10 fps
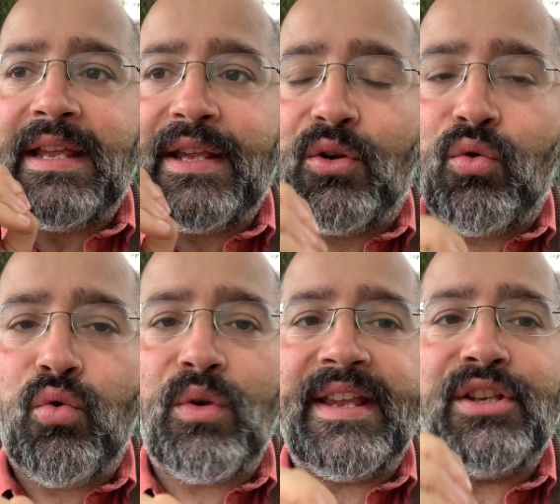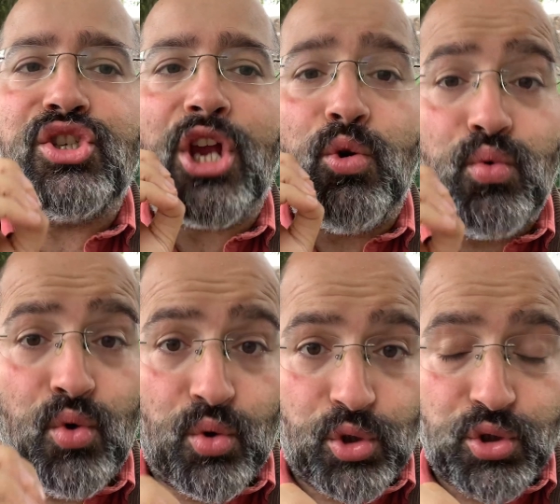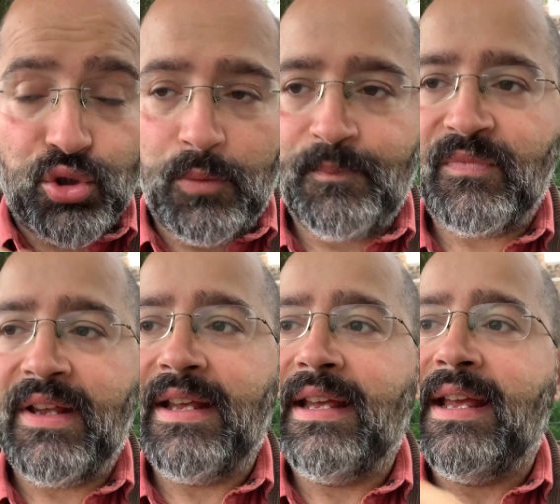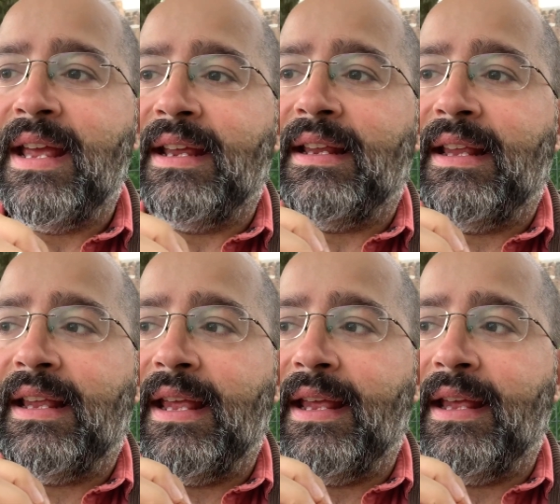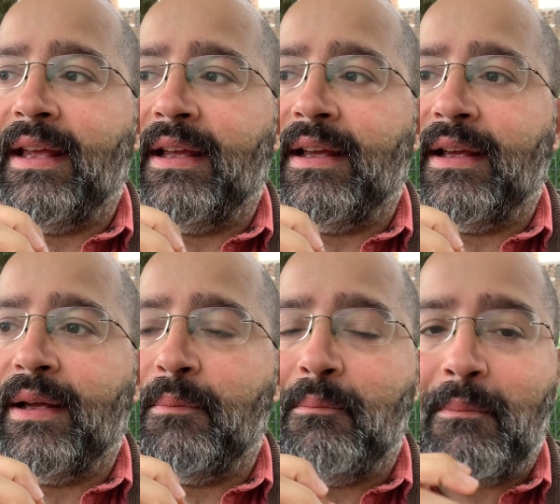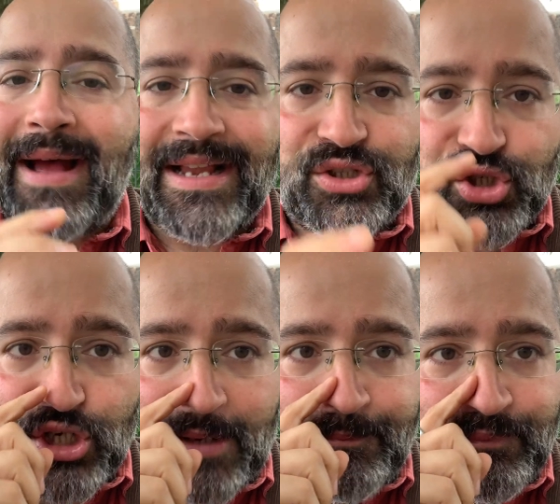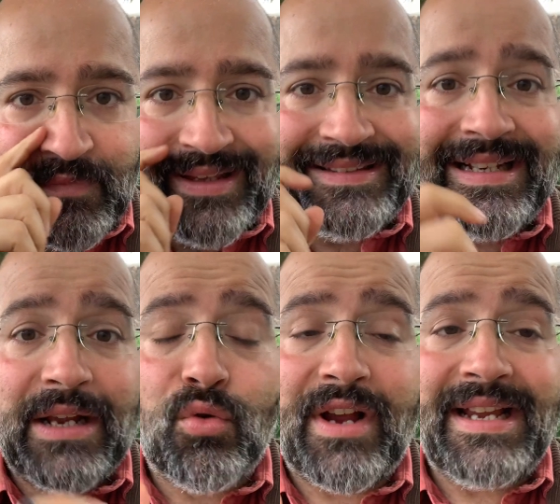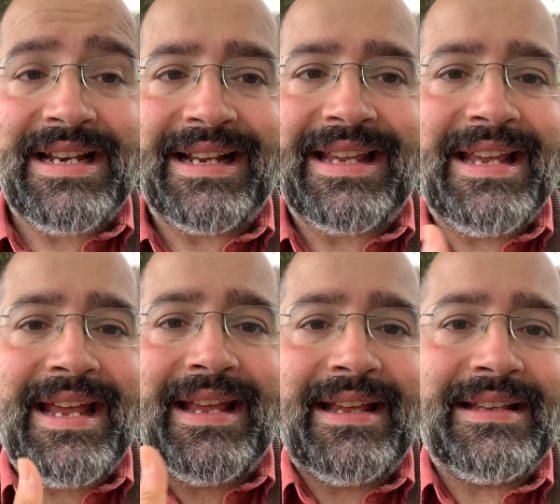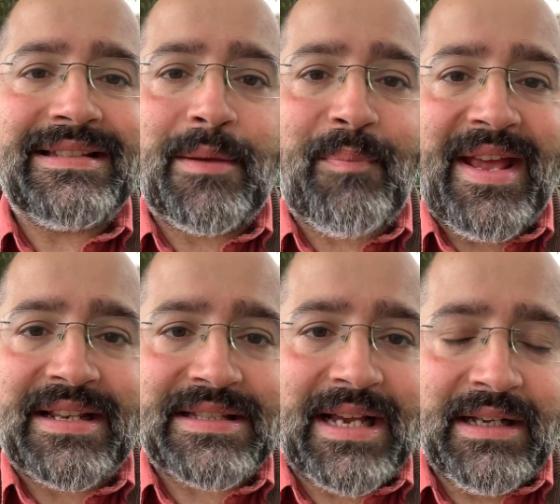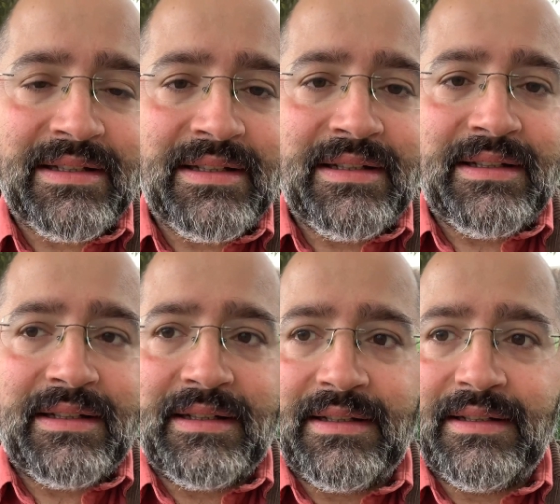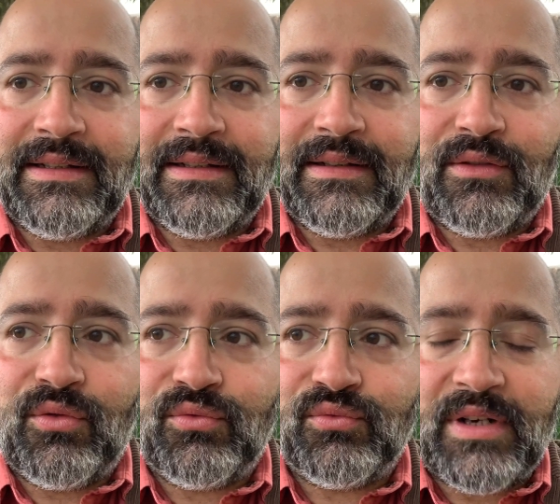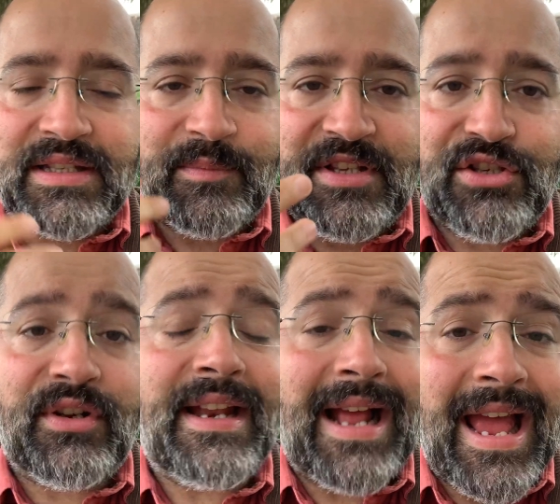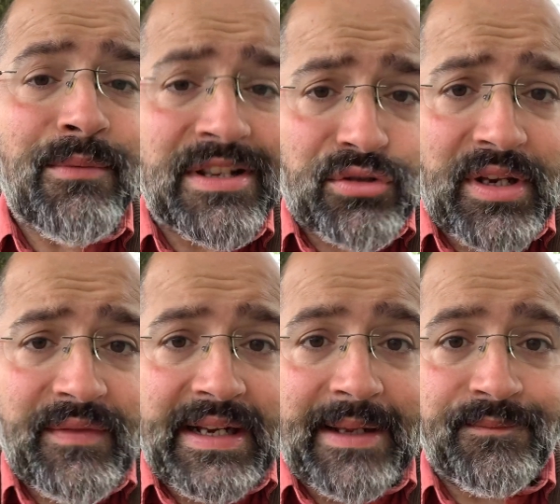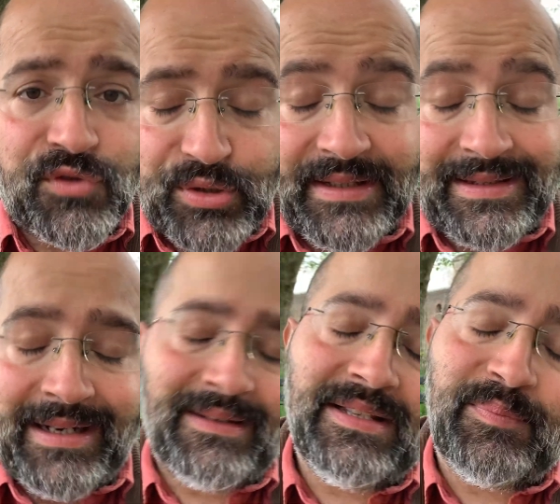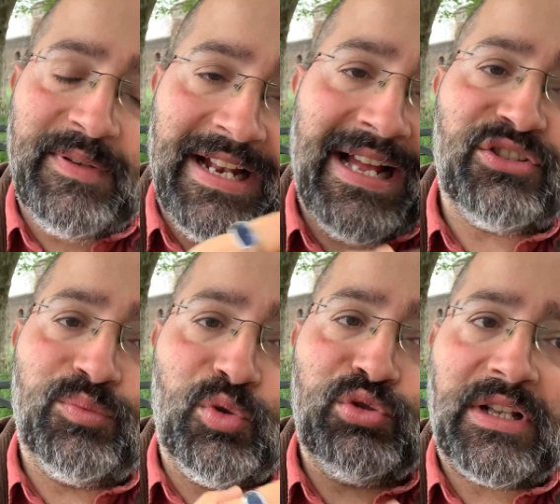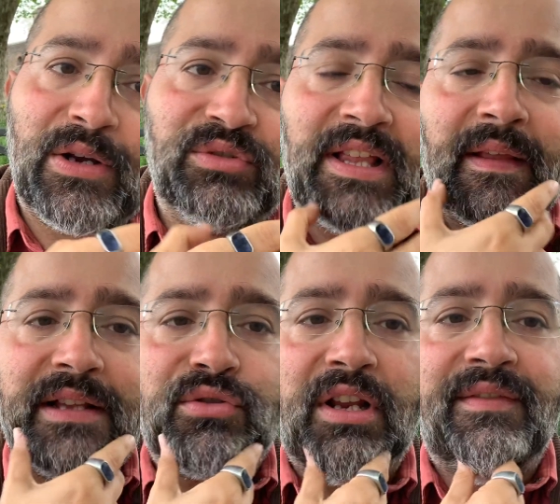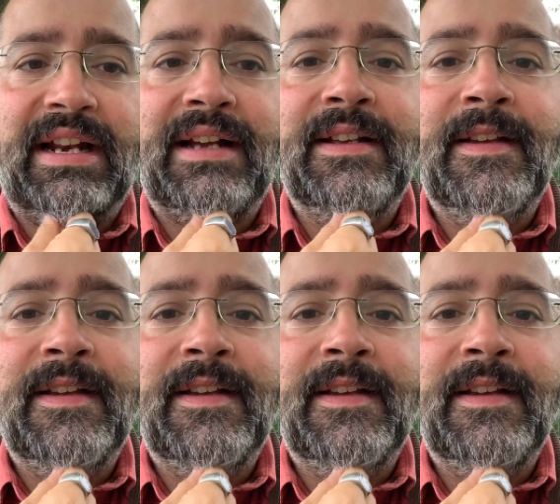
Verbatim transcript: in cui c'è un orso che eh, mangia della cocaina che eh, si è persa eh, con una spedizione aerea, è una storia vera, cioè tra, ispirato molto alla lontana alla storia vera.